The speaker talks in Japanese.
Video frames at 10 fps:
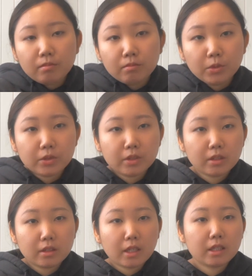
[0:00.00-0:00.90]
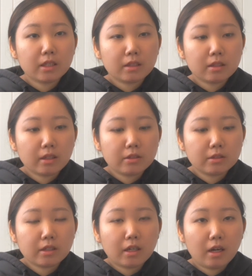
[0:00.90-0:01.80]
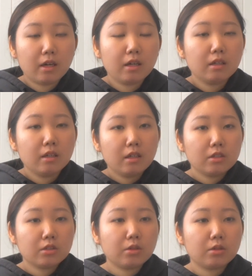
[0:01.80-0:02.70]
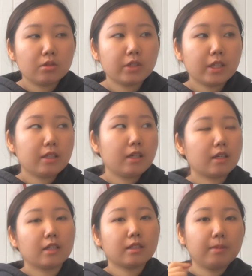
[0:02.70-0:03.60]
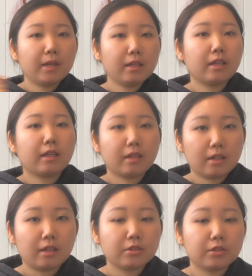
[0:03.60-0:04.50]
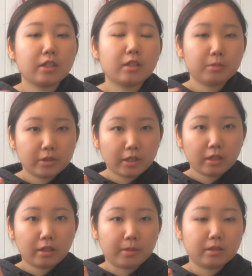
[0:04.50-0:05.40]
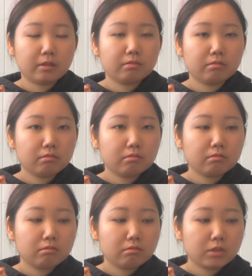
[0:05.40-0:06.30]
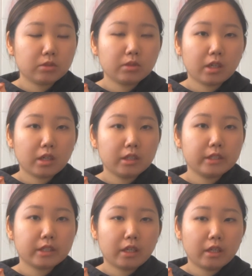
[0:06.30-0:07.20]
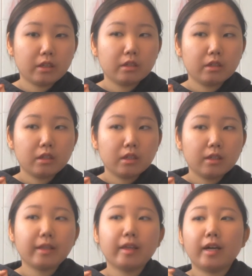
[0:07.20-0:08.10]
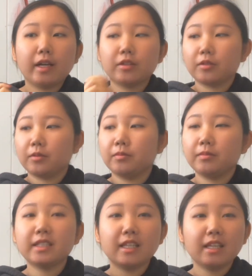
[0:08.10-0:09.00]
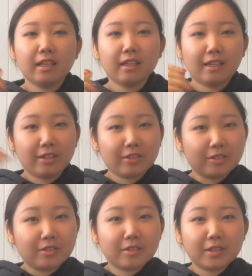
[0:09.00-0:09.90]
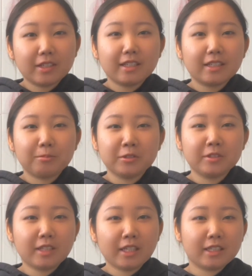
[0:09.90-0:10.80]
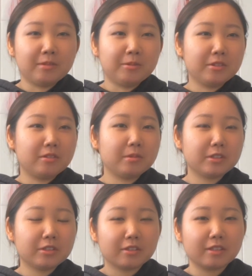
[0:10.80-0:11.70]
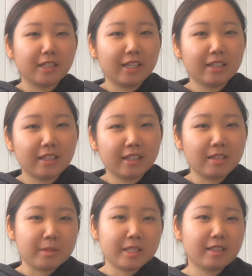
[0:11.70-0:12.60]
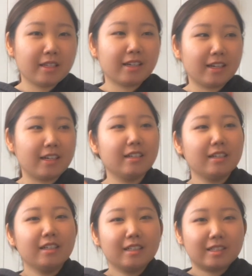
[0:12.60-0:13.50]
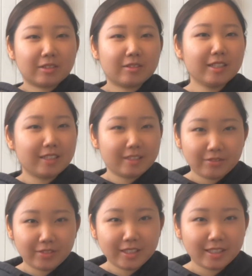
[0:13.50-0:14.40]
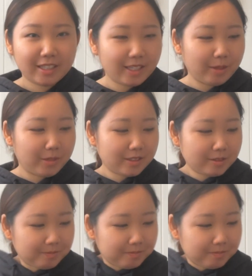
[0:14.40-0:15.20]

持ってきてるからそうそうやったらかさばらないからそうやって持ってきてますそんな感じかなであと店あの持ってきたものをもうちょっと具体的に見せながらそこは説明していきます